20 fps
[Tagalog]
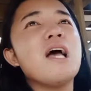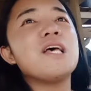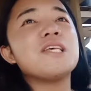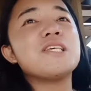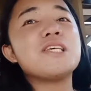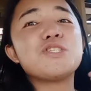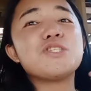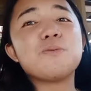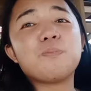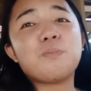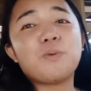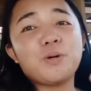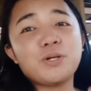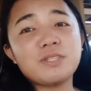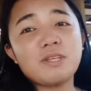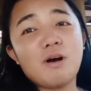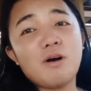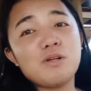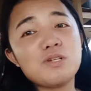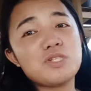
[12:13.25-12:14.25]
Sa support
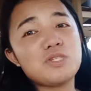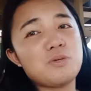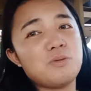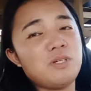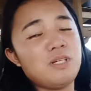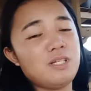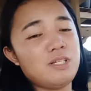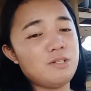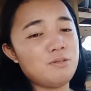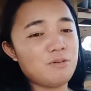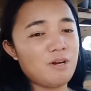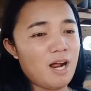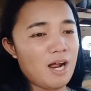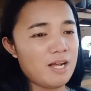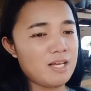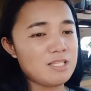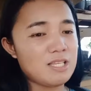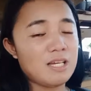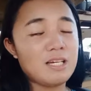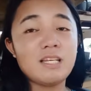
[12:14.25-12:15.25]
also ninyo
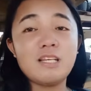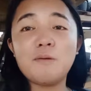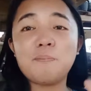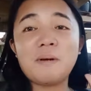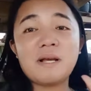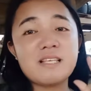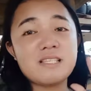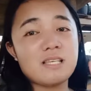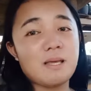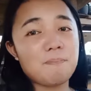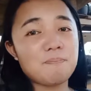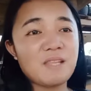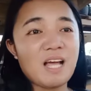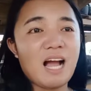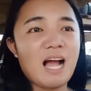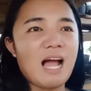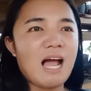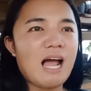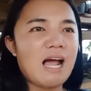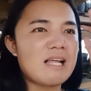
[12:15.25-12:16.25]
guys, Hindi niyo pag-skip ng
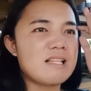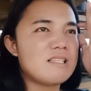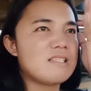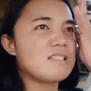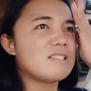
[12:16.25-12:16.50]
ads.